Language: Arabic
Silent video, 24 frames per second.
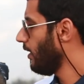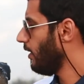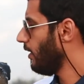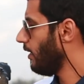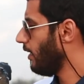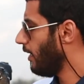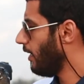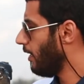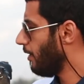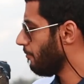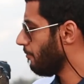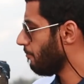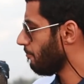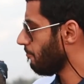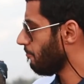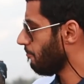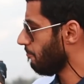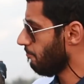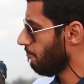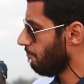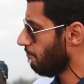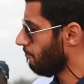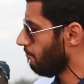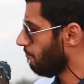آه،
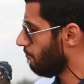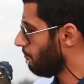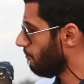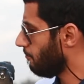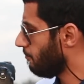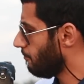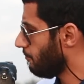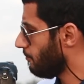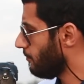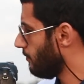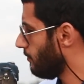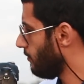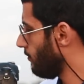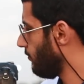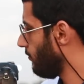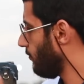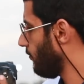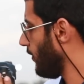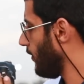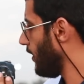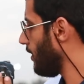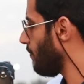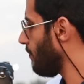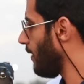
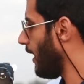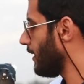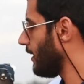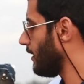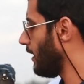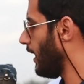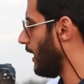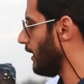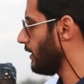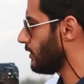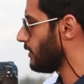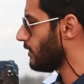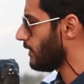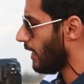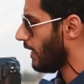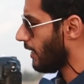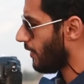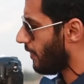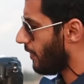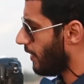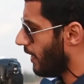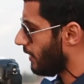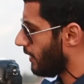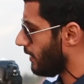في بعد اشياء
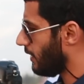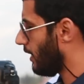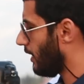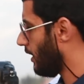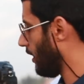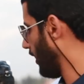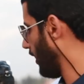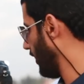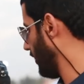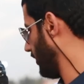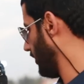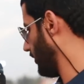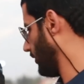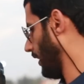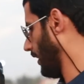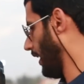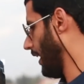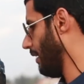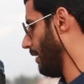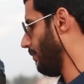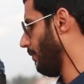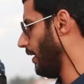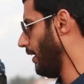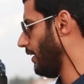ثانيه خلينا
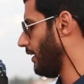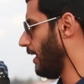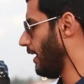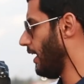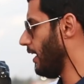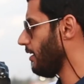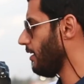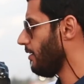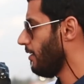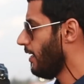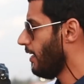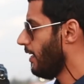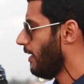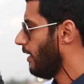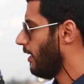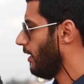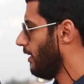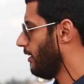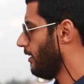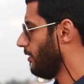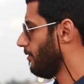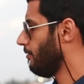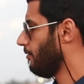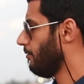نتكلم عنها
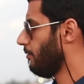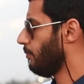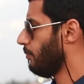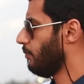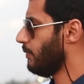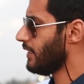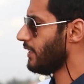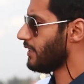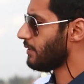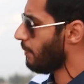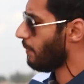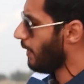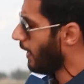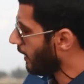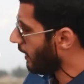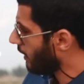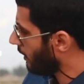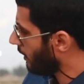بالنسبه حق